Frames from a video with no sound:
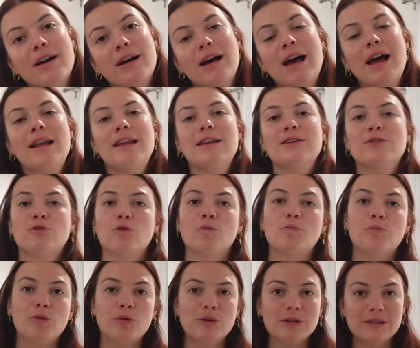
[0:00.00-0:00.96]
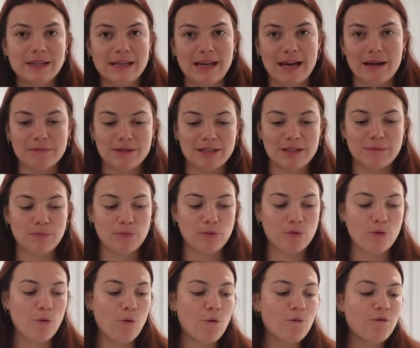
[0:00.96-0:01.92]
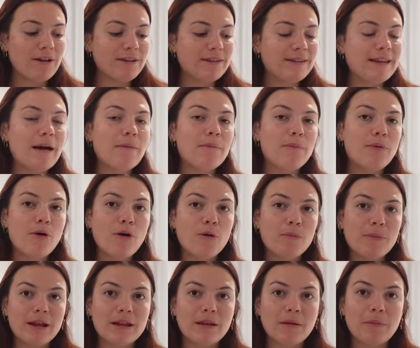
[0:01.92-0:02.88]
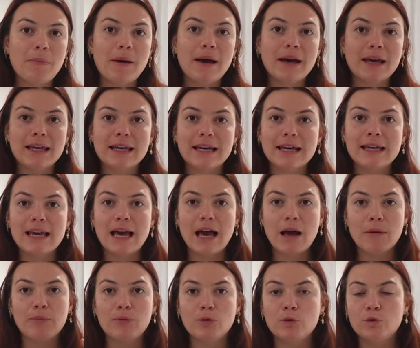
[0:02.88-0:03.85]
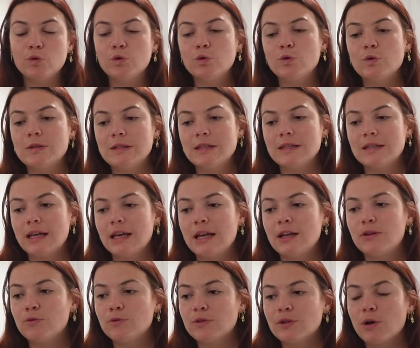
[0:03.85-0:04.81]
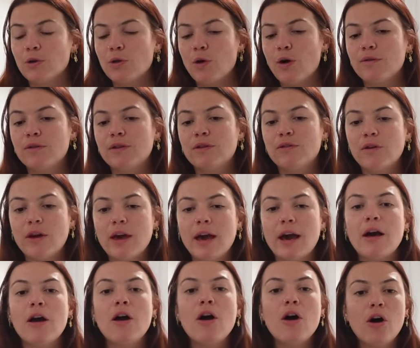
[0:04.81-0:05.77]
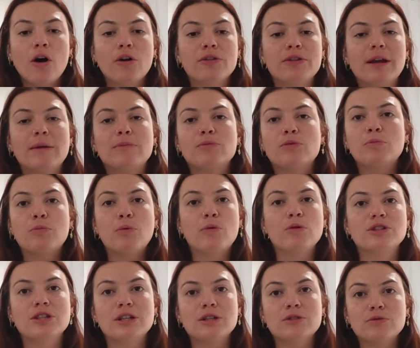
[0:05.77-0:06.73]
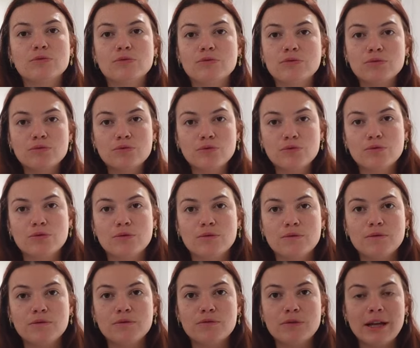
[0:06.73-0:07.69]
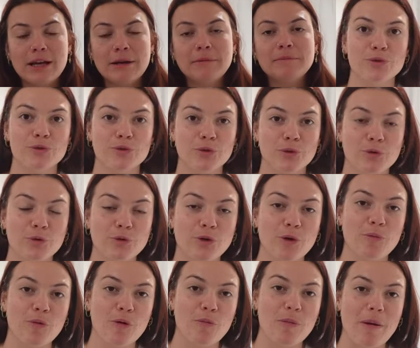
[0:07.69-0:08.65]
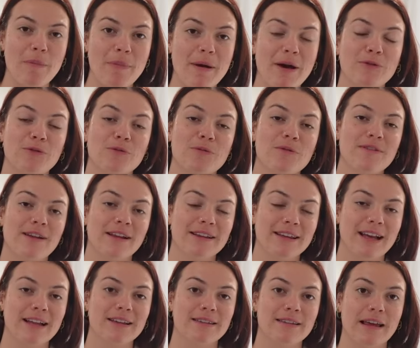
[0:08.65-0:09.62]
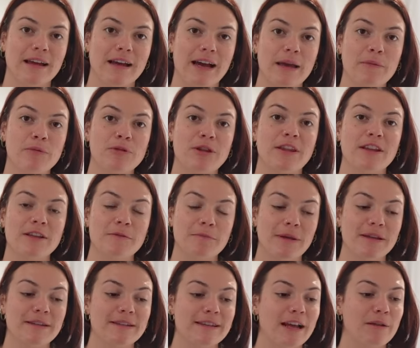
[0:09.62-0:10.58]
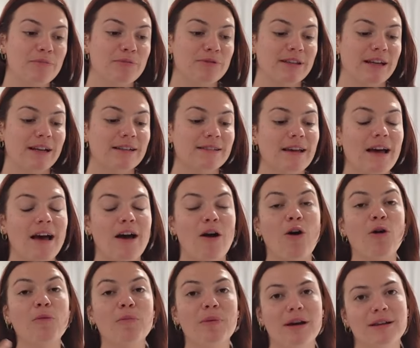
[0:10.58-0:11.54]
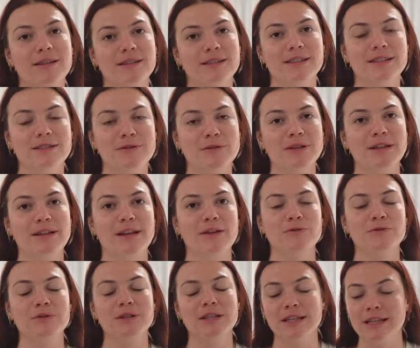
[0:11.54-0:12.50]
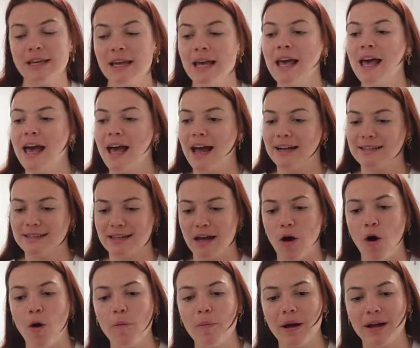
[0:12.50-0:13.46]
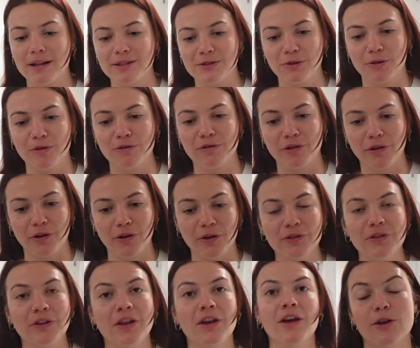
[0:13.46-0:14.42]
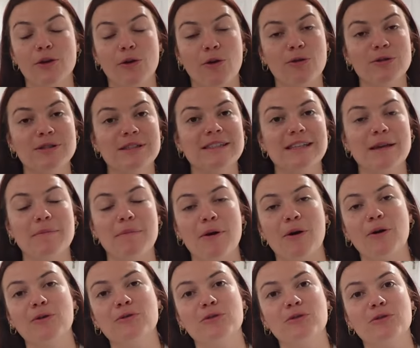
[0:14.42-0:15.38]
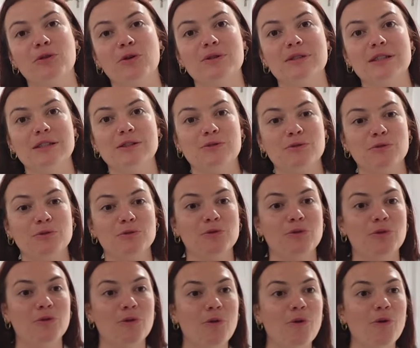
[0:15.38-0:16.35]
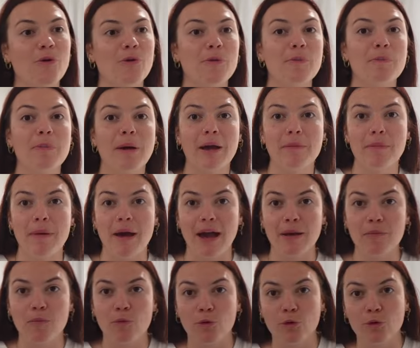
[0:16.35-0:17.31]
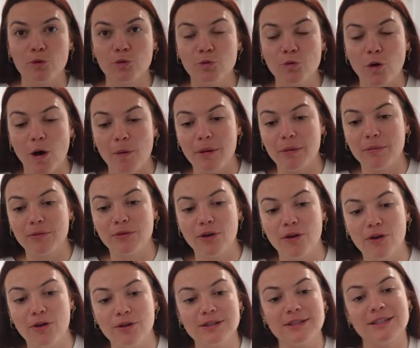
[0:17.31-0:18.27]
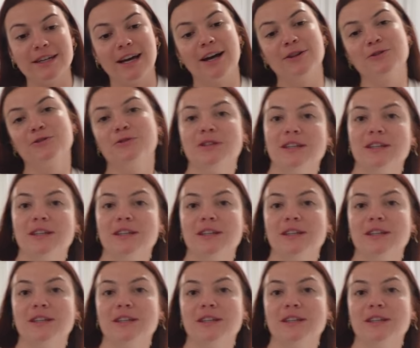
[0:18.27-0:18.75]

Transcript: aller se poser un petit peu. On va d'abord mettre par écrit un peu toutes nos idées, tout ce qu'on a envie de faire en termes de projection, tout ce que vous voulez. Surtout que pour ma part, 2024 sera quand même une année spéciale puisqu'elle sera en partie ici aux États-Unis. Elle sera en partie en France. Il y aura aussi ces périodes de transition de euh, préparer mon retour en même temps, dire adieu aux